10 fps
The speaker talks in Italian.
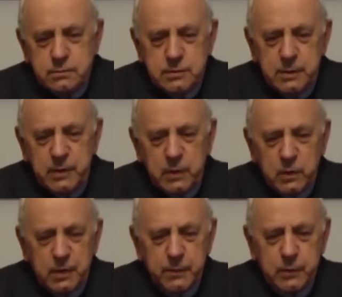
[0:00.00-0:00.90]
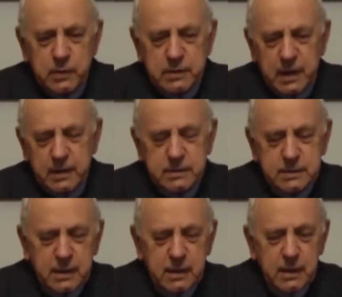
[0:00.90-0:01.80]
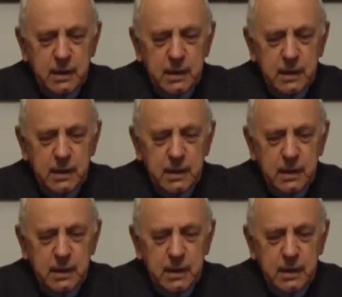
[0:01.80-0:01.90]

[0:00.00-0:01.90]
di minore importanza,